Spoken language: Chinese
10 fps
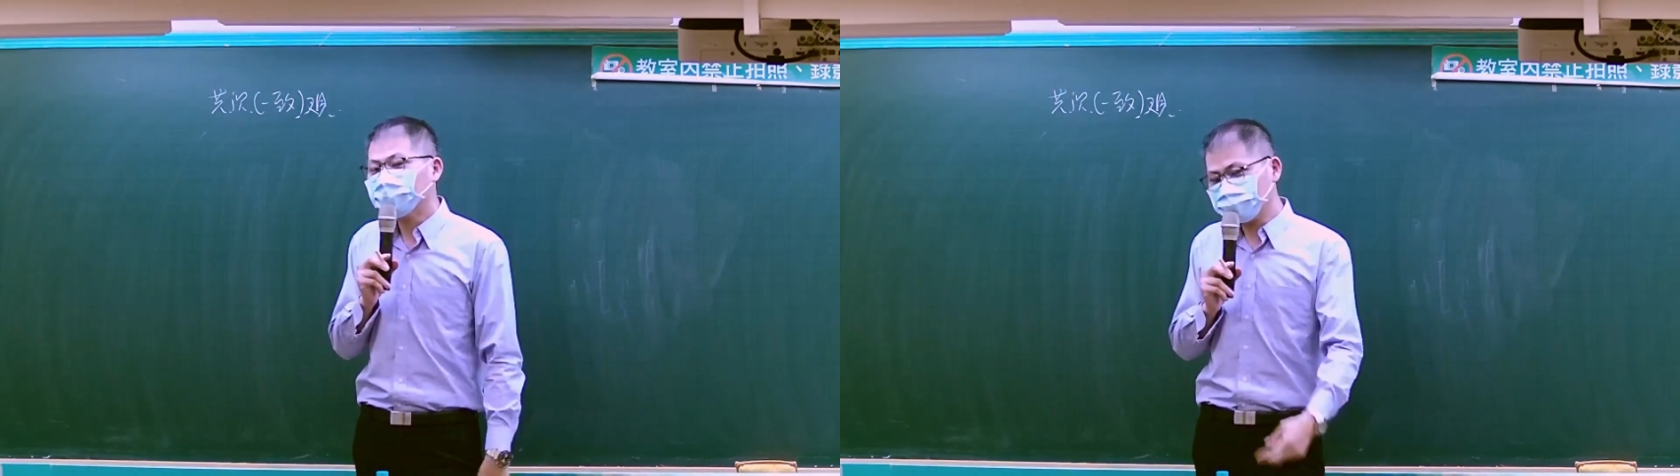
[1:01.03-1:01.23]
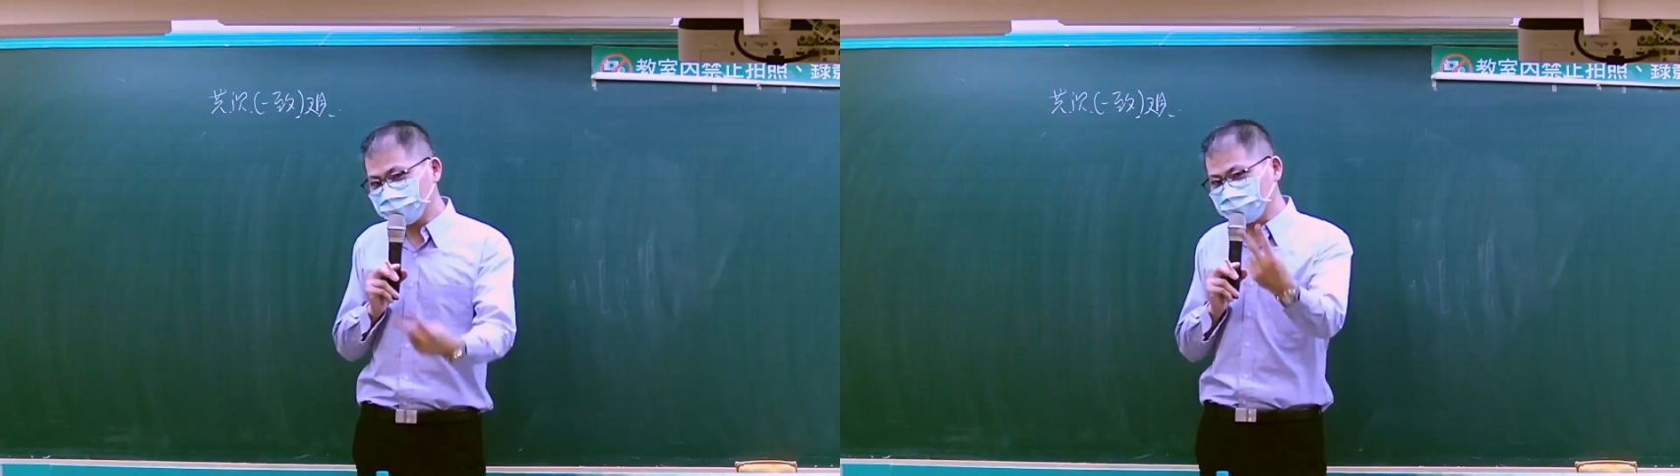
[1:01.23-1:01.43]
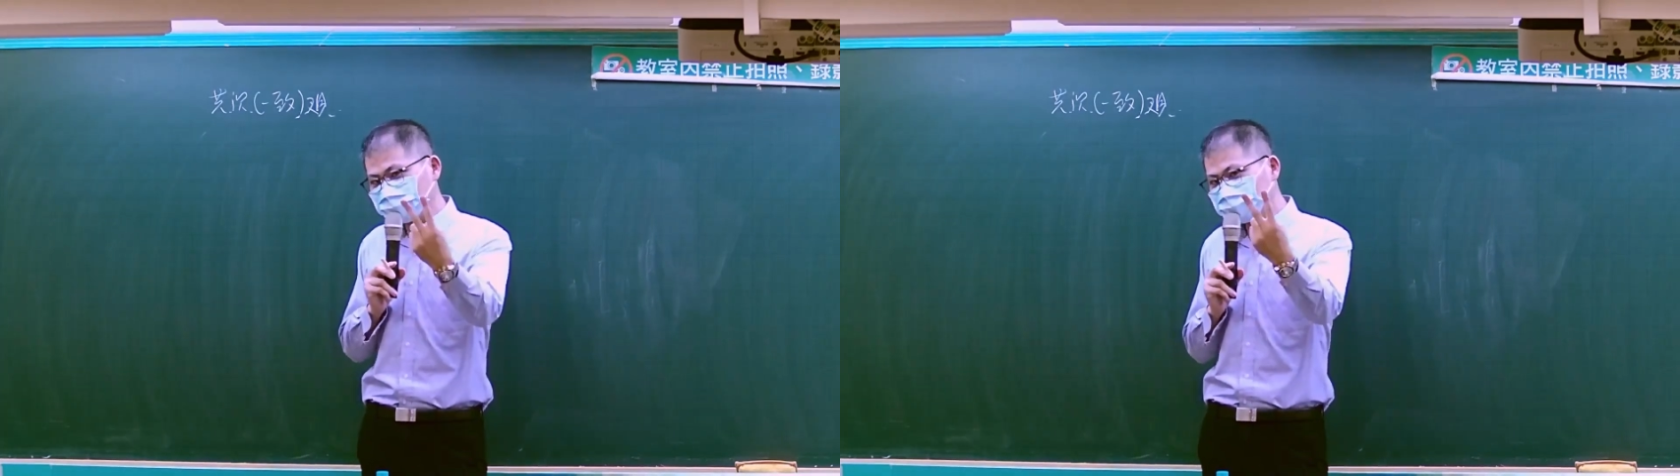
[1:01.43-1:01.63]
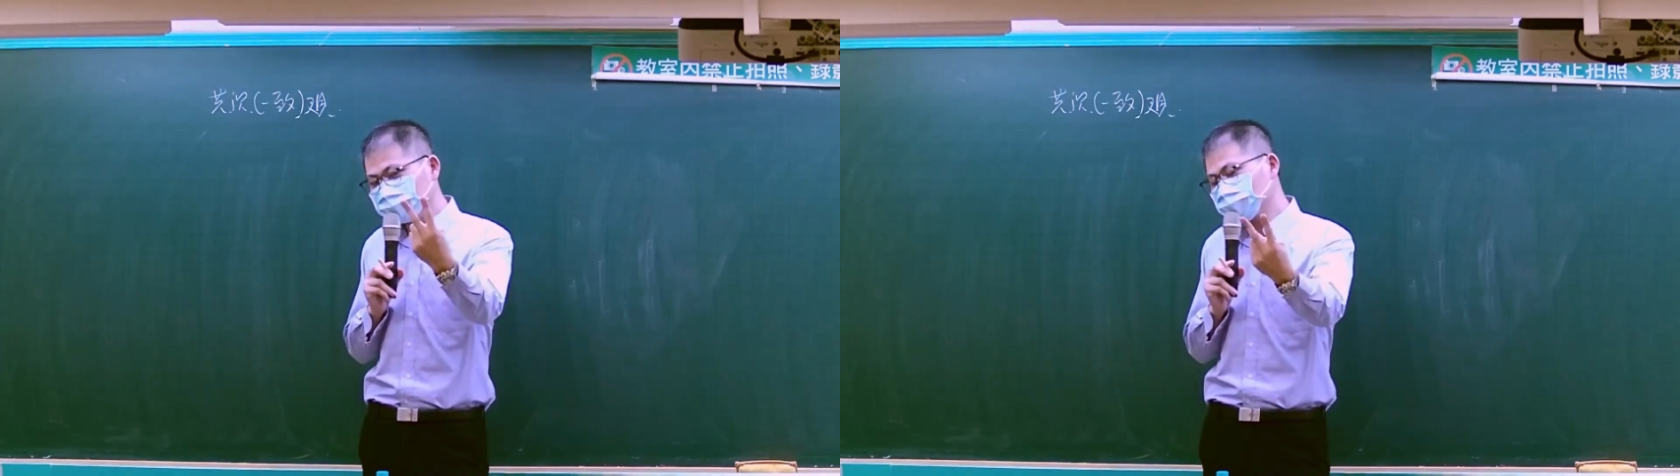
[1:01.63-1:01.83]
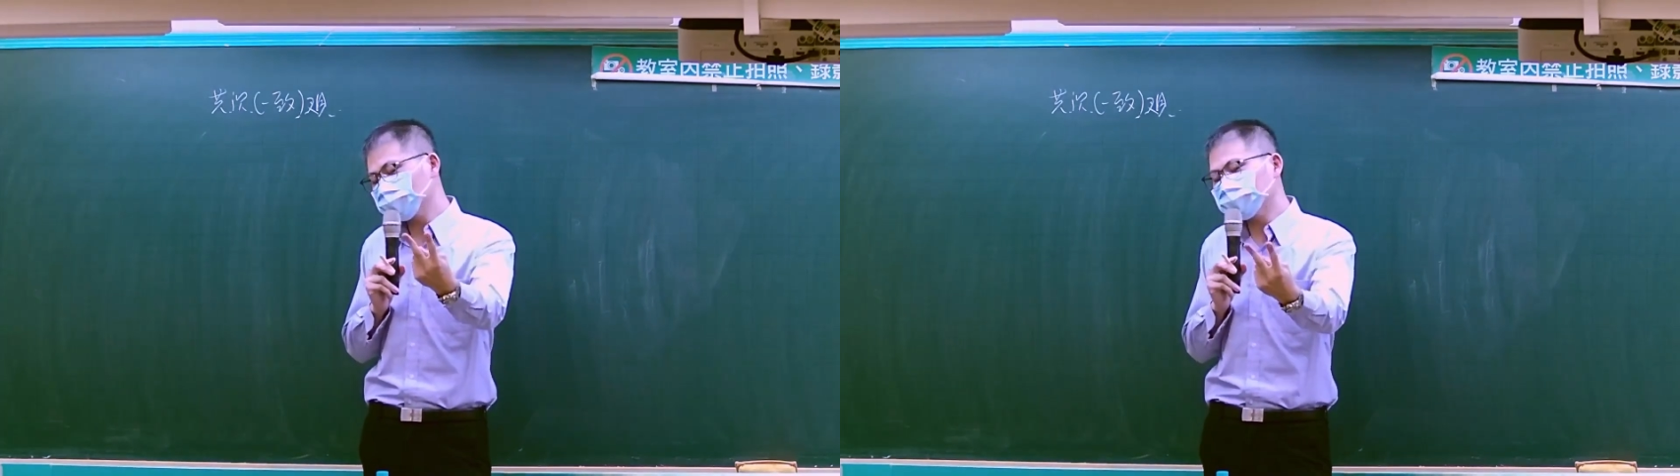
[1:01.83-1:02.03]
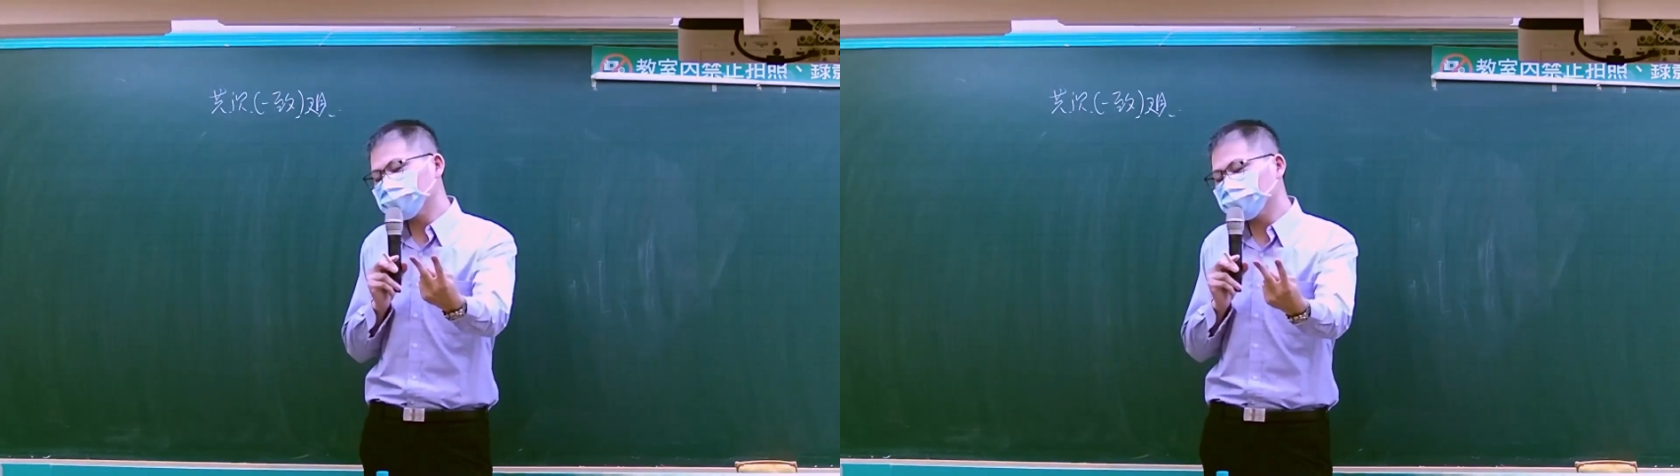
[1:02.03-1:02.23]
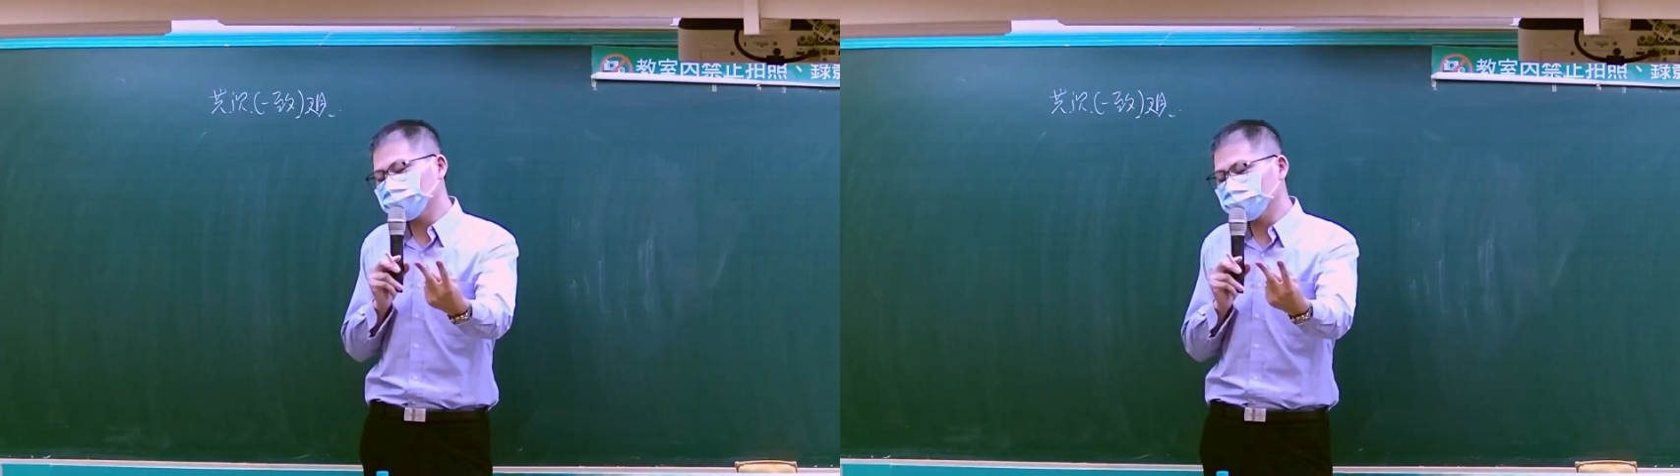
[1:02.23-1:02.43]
那就那就那